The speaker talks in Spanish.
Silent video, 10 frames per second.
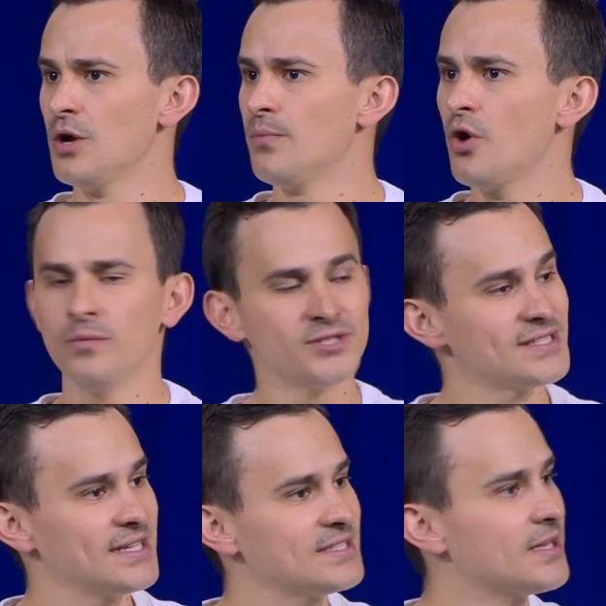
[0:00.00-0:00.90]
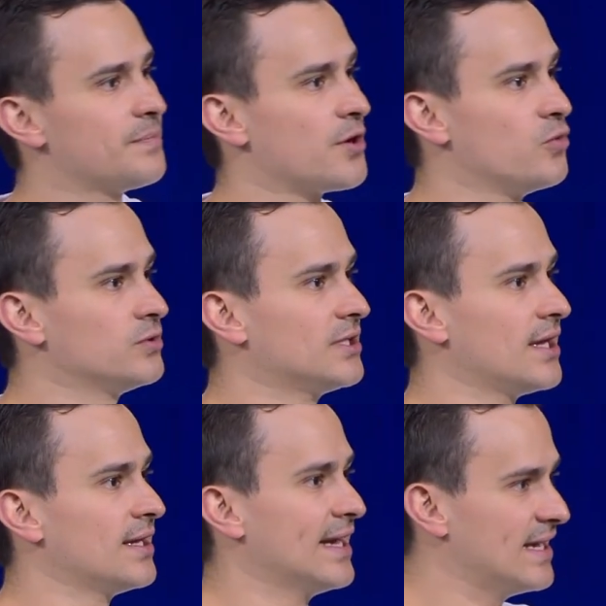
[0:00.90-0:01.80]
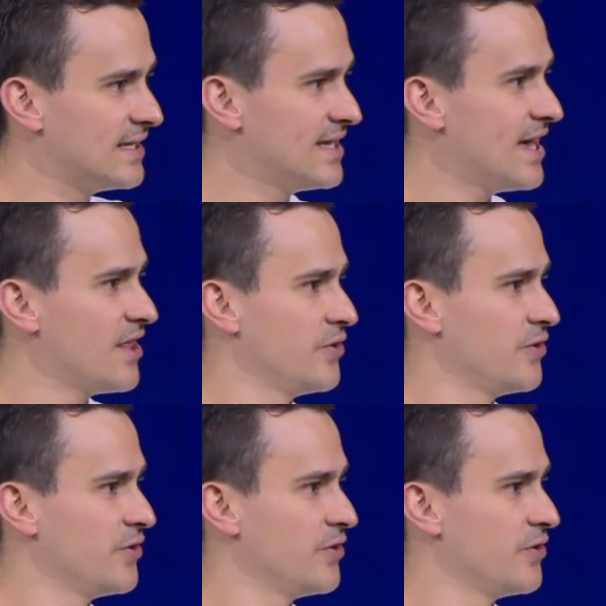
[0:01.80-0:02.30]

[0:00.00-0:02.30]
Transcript: ¿Podemos hacer esta pregunta el día de